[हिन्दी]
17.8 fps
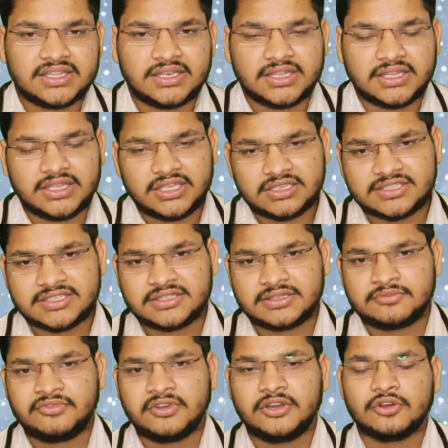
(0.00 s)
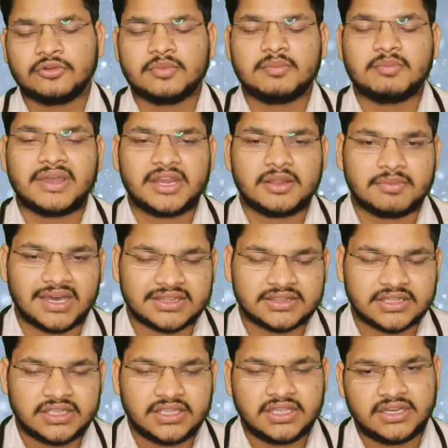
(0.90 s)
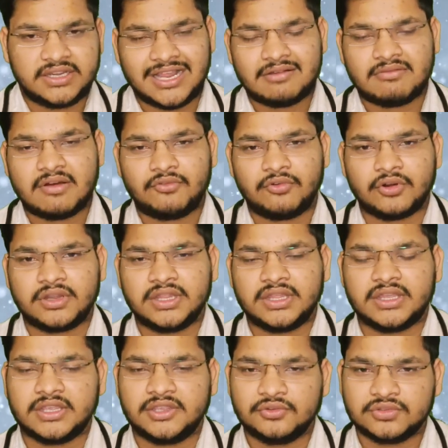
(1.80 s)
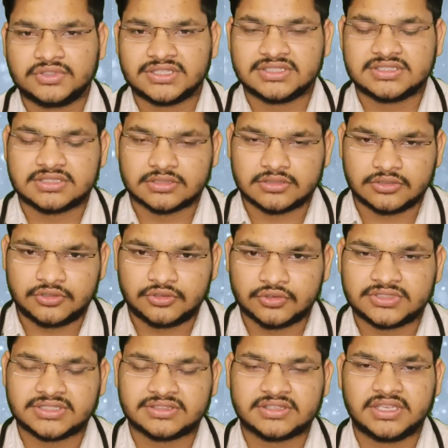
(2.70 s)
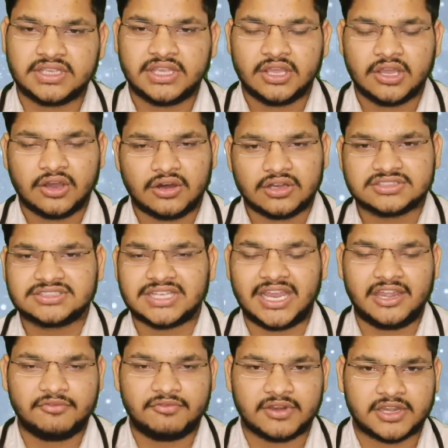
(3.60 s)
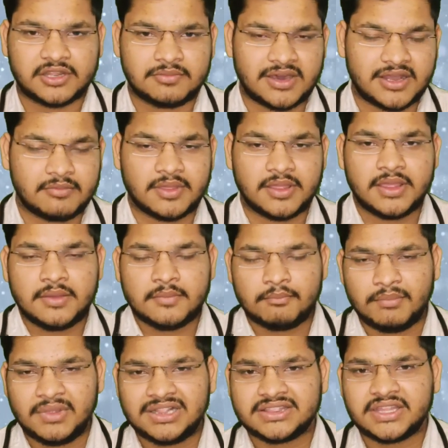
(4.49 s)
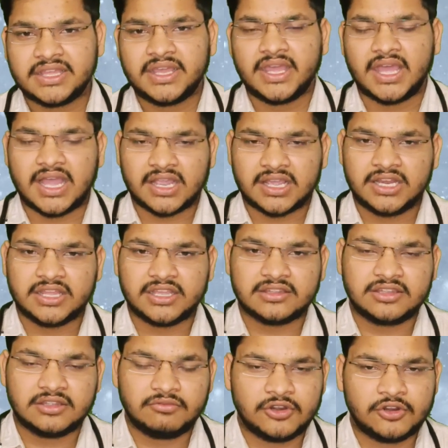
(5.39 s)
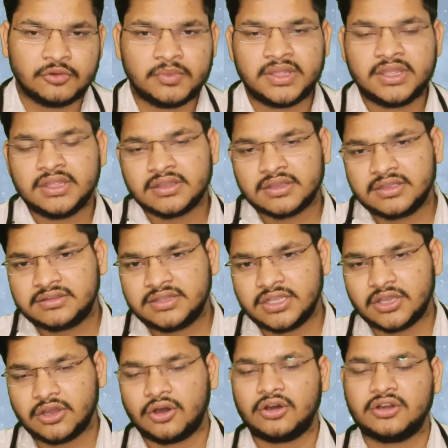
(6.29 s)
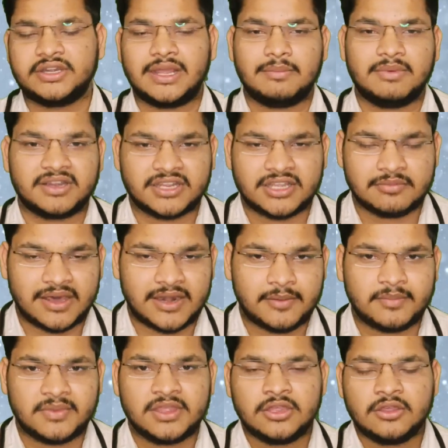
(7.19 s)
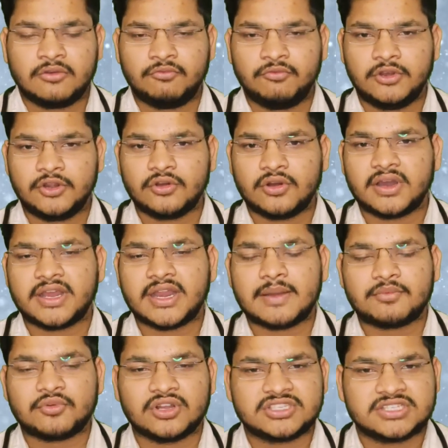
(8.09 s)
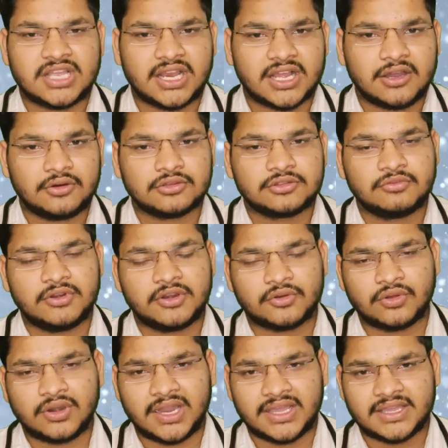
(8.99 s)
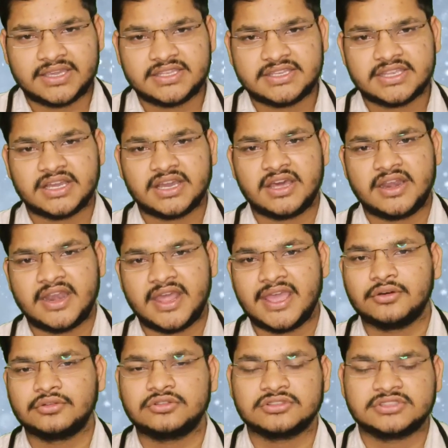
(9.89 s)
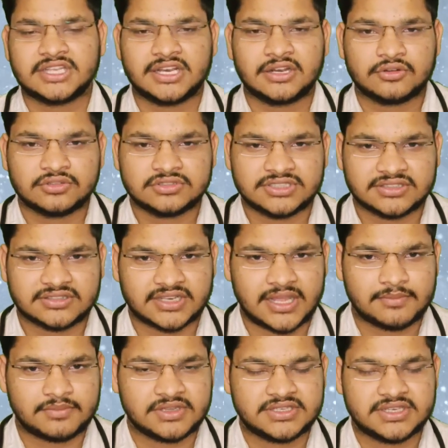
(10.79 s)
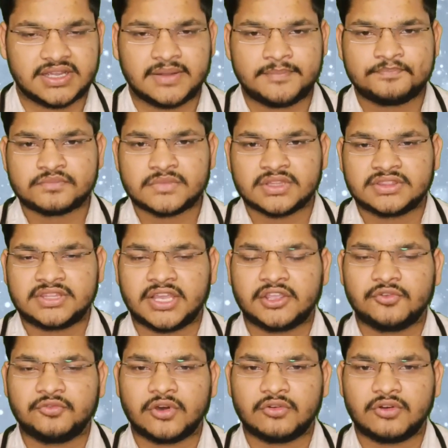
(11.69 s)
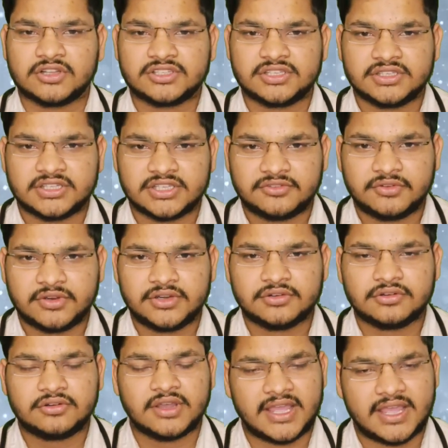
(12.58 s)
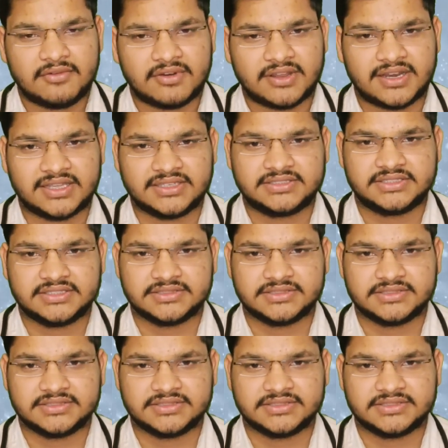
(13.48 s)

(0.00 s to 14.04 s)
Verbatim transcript: की इस वीडियो में मैंने बात की टेलमा फोर्टी के यूजेस डोजेस की और साइड इफेक्ट के बारे में मिलते हैं अगली किसी वीडियो में किसी और टैबलेट के बारे में वीडियो अगर आपको अच्छा लगा हो तो वीडियो को लाइक कीजिएगा नए हो तो चैनल को सब्सक्राइब कीजिएगा थैंक यू फॉर वॉचिंग दिस वीडियो हैव अ नाइस